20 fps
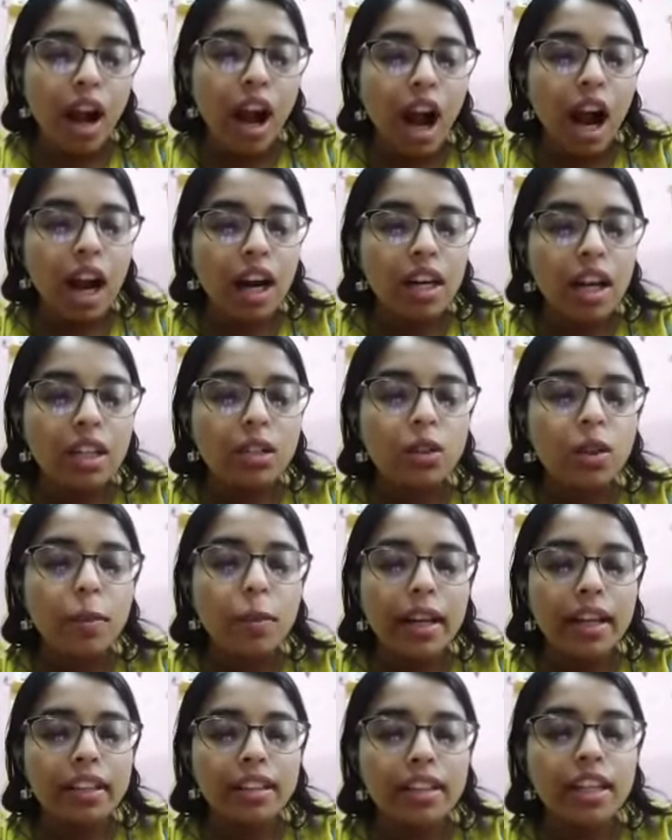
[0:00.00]
আক্রান্ত
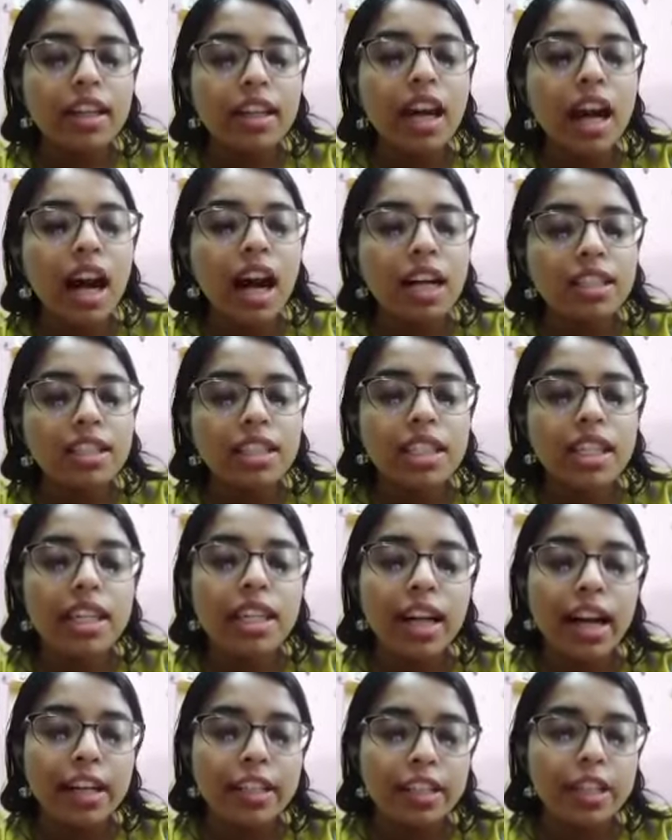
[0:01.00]
ব্যক্তির হাঁচি
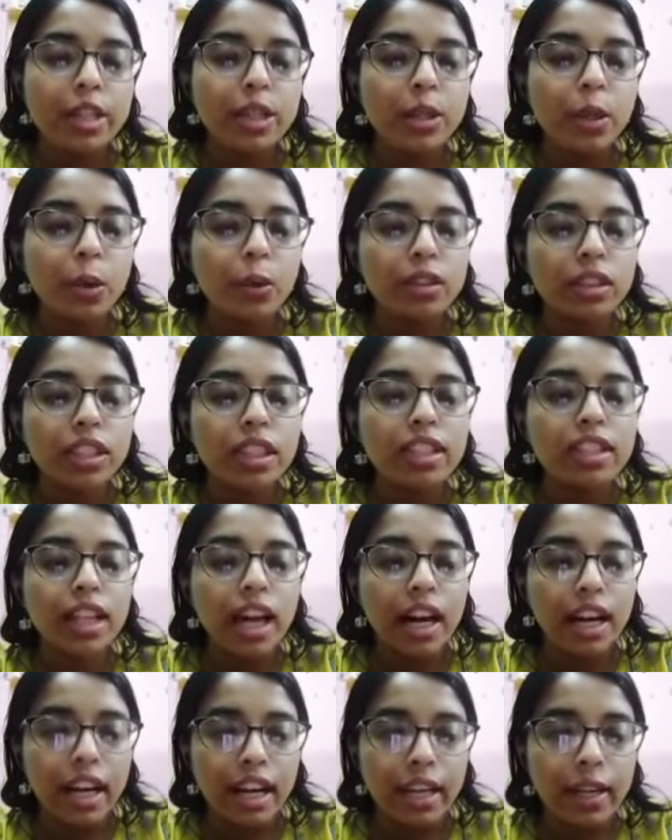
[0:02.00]
কাশি সর্দির
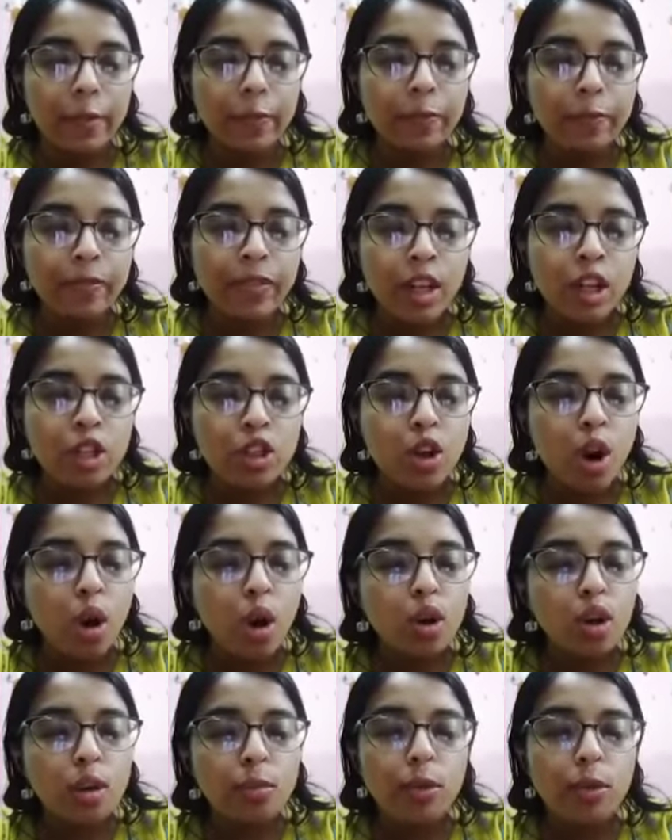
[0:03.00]
দ্বারাই
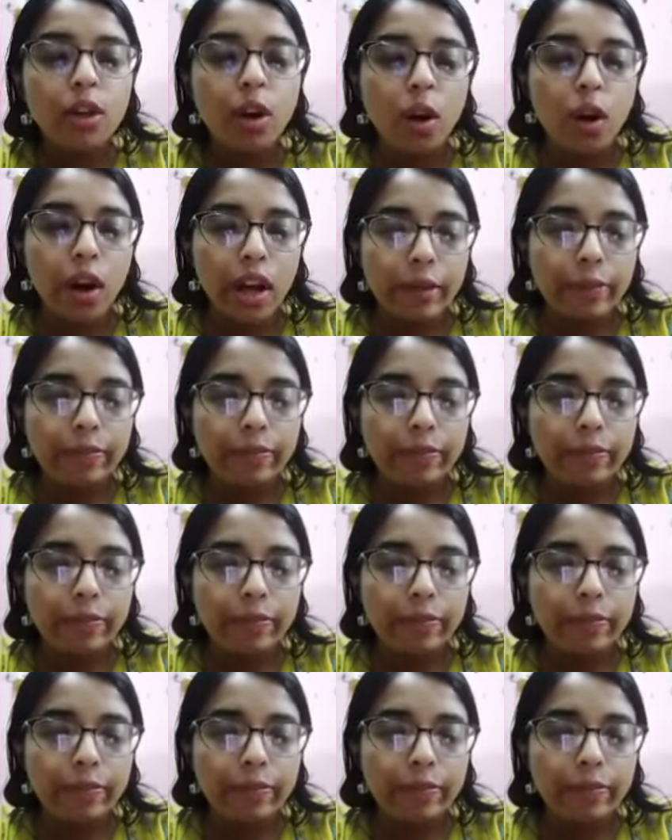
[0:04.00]
সংক্রমণ হয়